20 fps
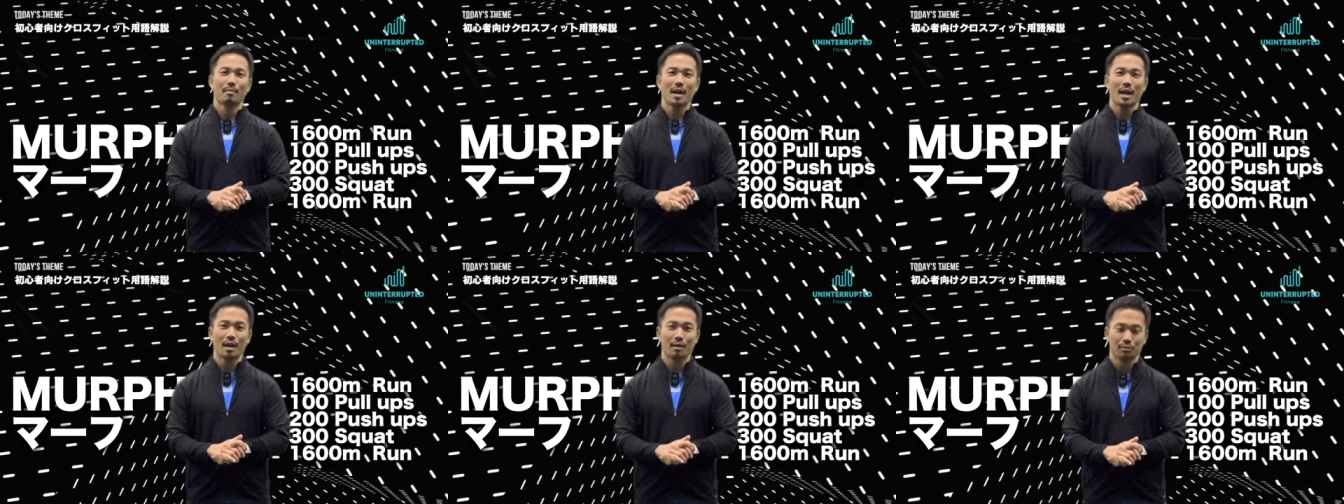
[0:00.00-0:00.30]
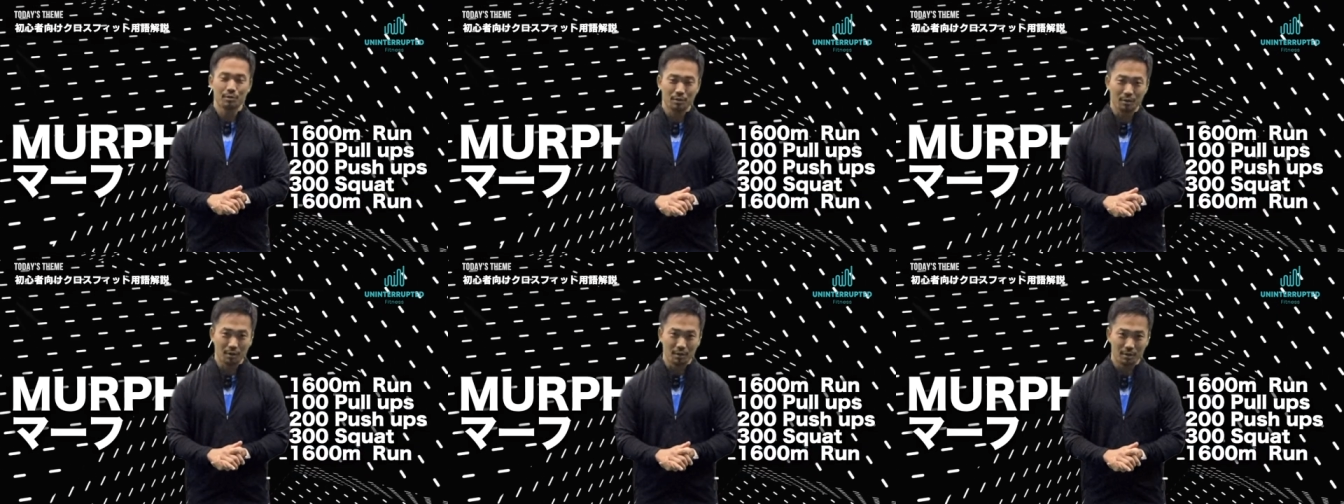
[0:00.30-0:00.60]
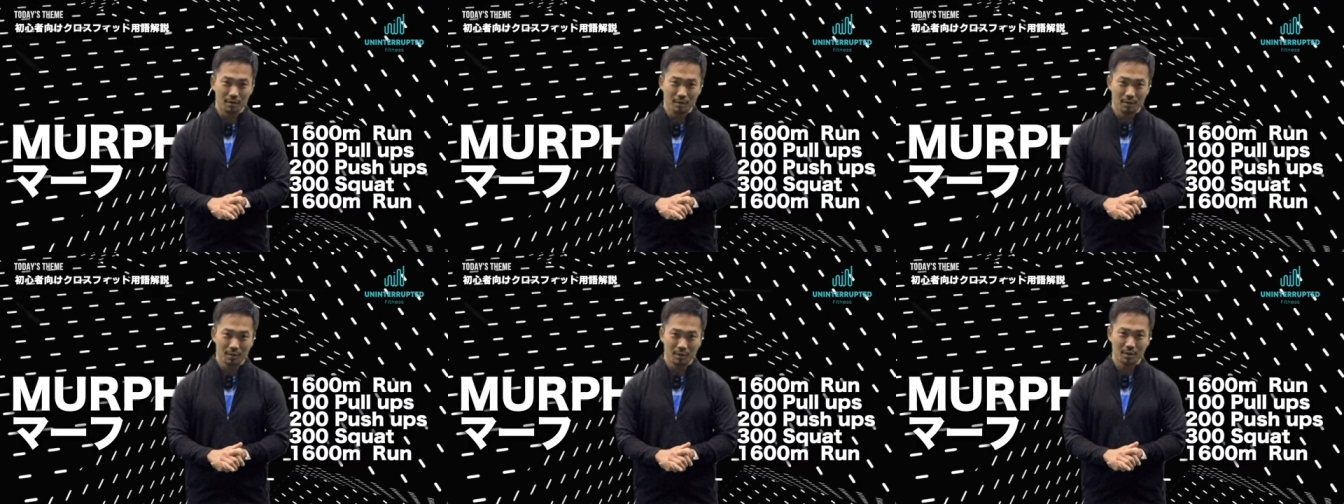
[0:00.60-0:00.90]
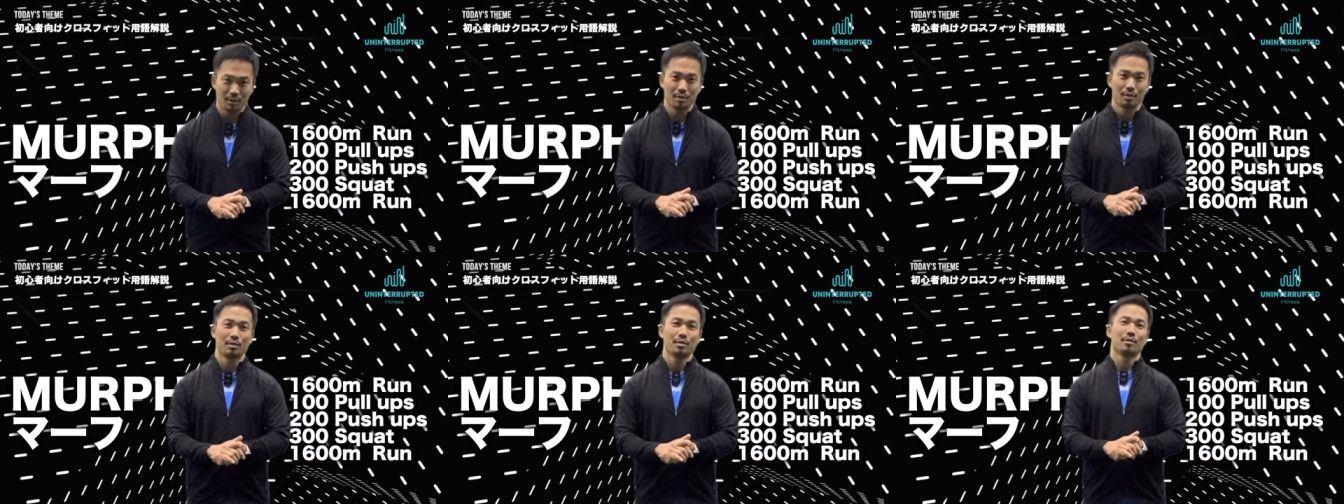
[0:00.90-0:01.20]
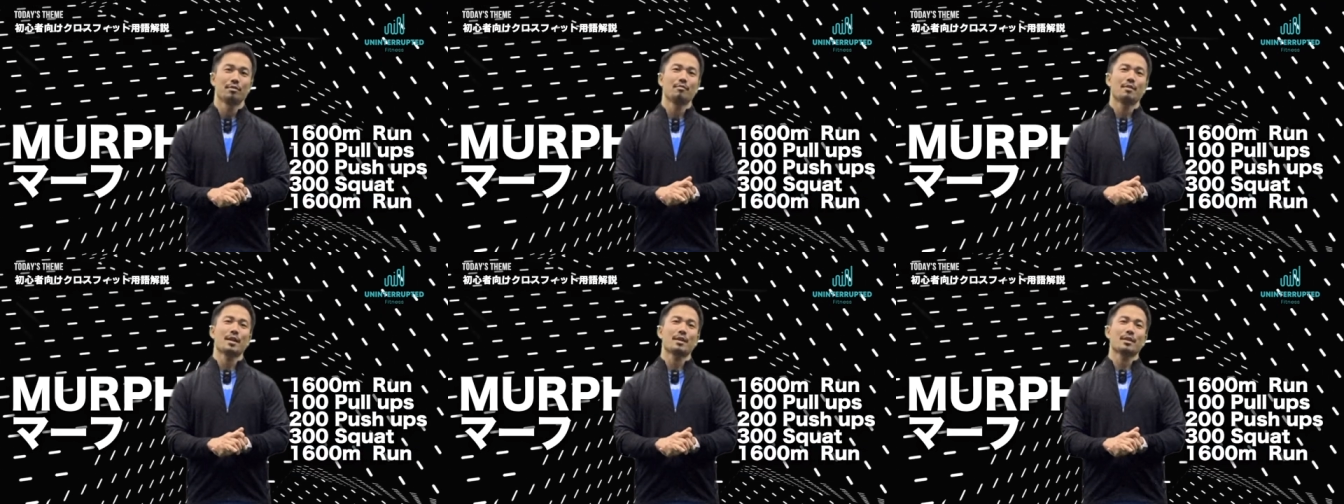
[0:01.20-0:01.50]
「まあふ」という
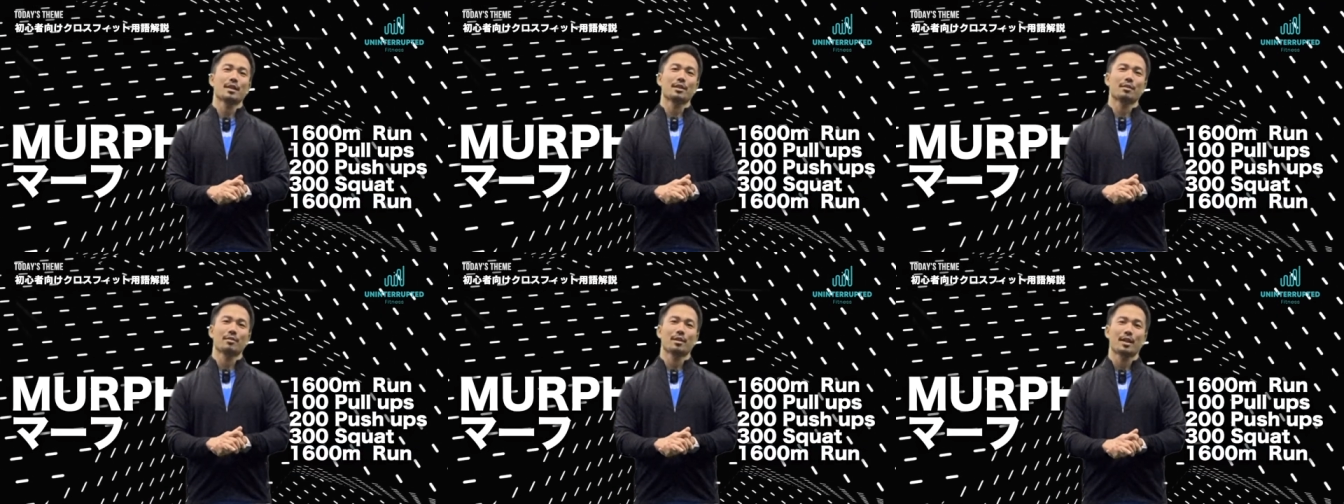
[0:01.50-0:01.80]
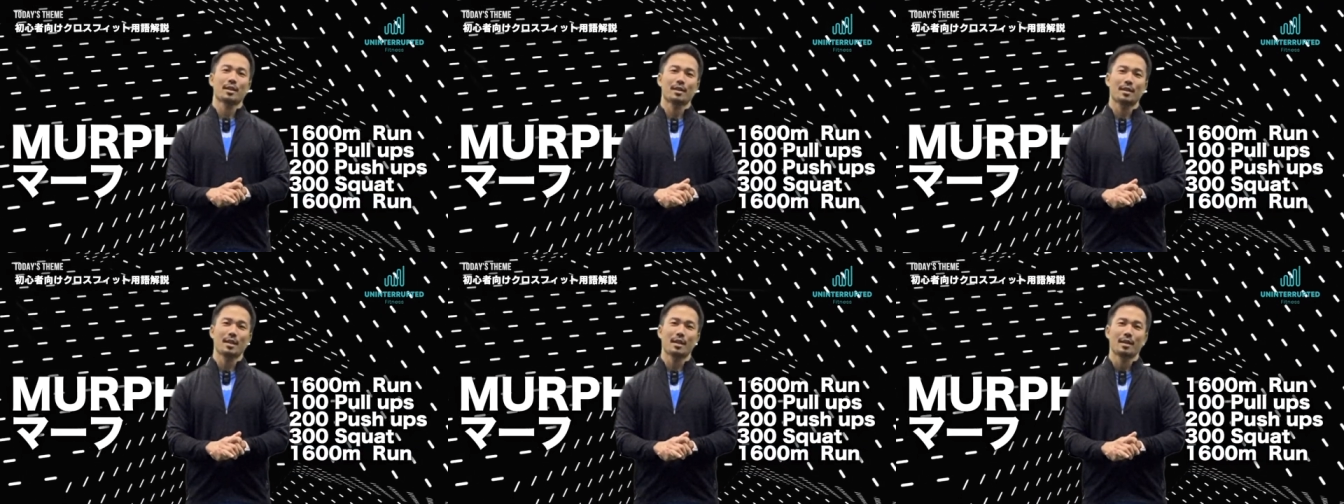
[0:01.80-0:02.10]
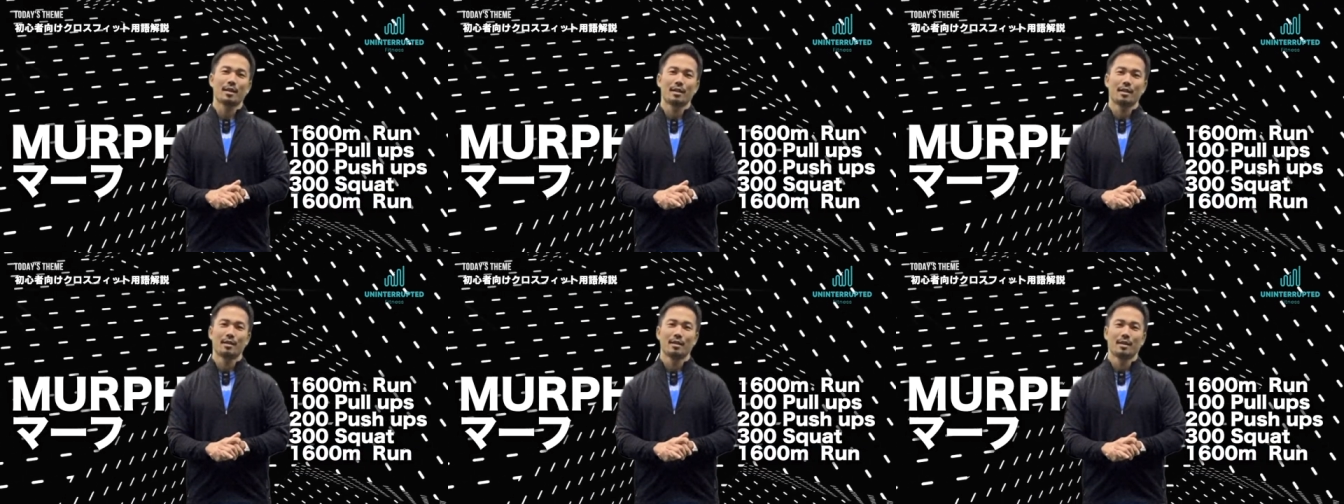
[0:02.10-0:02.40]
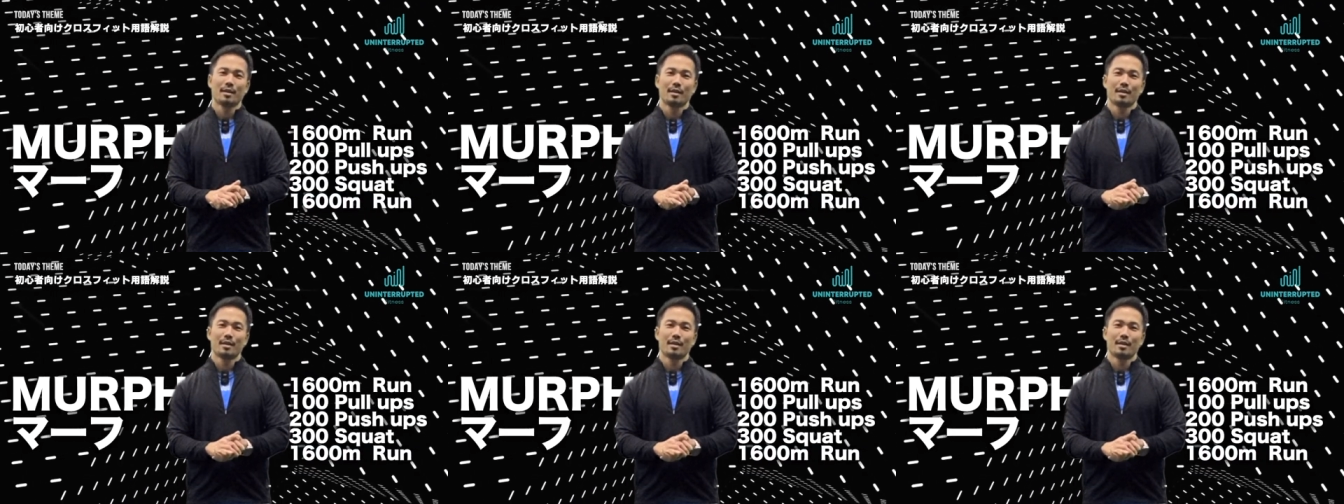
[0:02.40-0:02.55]
ワークアウトがあって